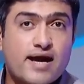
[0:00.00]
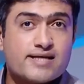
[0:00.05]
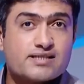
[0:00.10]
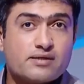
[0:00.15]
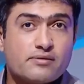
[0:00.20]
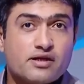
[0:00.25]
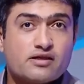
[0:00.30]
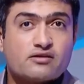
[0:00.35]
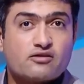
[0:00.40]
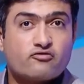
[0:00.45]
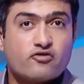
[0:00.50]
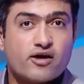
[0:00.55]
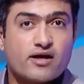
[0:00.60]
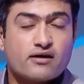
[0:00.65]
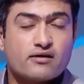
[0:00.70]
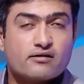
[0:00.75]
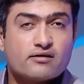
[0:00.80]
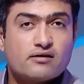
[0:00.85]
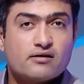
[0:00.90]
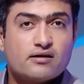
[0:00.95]
حسب
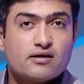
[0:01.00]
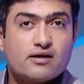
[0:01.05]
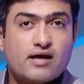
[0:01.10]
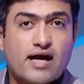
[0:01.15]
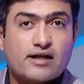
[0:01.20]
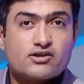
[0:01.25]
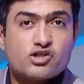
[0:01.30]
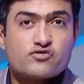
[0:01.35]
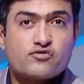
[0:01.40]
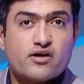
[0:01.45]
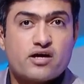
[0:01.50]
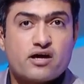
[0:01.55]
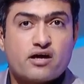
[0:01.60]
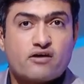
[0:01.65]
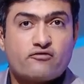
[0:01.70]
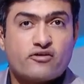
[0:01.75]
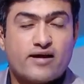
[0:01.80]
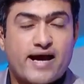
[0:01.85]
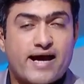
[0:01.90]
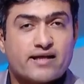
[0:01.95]
الاتفاق محدش فينا
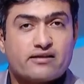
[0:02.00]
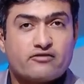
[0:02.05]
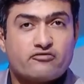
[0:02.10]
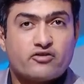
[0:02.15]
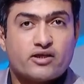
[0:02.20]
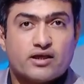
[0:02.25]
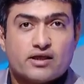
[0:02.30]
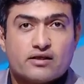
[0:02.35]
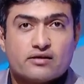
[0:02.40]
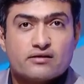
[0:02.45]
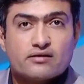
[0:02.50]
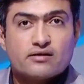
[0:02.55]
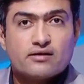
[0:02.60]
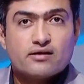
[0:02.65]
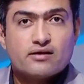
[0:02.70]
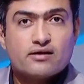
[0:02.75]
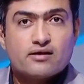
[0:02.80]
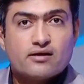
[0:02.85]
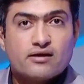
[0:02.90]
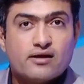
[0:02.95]
يعرف العقد فيه ايه
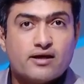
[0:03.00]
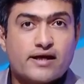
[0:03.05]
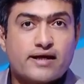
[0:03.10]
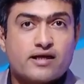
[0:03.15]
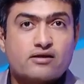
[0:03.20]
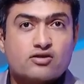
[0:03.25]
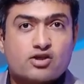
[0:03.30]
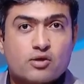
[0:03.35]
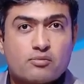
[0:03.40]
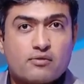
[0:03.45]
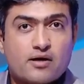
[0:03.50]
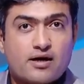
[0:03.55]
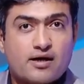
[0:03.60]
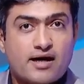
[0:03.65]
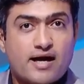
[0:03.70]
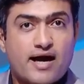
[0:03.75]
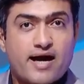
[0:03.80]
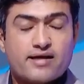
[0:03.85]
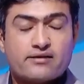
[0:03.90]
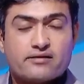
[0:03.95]
لكن طبقا
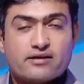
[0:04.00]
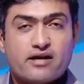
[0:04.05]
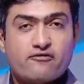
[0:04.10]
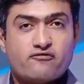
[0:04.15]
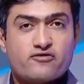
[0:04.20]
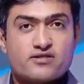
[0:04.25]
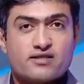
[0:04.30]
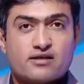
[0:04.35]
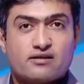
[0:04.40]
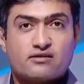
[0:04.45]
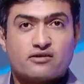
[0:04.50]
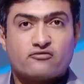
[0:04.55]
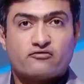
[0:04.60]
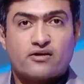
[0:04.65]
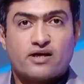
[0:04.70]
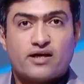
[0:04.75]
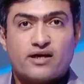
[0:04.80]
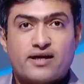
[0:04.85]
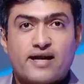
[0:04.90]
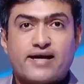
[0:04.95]
للعقد نفذ
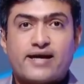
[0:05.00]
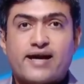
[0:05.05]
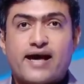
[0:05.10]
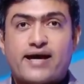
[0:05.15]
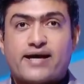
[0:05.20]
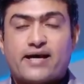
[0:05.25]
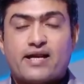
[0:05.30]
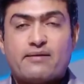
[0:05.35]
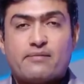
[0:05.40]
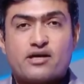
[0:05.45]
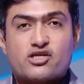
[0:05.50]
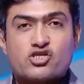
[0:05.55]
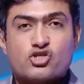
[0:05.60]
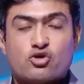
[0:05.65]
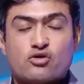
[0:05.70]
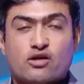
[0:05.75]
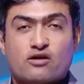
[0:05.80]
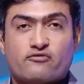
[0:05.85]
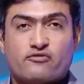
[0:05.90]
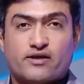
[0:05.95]
الاتفاق لكن هتكلم على
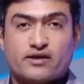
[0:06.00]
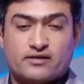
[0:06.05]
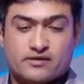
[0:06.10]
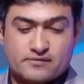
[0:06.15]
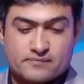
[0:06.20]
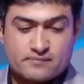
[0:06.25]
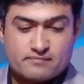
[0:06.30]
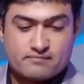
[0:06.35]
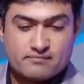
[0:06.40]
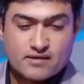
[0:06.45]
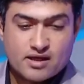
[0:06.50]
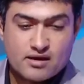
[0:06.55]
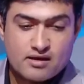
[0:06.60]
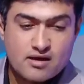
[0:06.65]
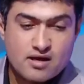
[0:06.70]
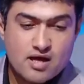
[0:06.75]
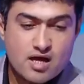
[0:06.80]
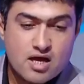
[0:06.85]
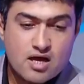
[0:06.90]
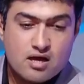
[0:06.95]
الشغل الفني
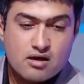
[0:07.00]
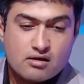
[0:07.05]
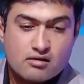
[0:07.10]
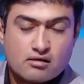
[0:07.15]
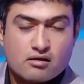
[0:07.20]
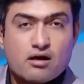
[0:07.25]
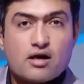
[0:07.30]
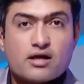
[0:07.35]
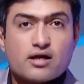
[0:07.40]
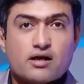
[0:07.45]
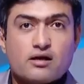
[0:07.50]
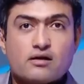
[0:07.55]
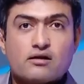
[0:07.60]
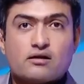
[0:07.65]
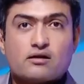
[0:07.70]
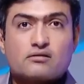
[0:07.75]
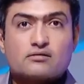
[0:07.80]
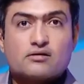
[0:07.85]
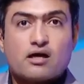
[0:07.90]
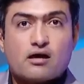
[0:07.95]

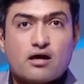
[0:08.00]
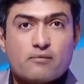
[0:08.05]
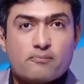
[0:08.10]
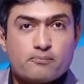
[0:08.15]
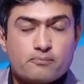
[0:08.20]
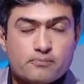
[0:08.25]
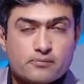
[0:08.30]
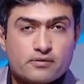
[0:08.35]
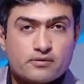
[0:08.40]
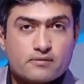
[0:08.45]
الراجل طلب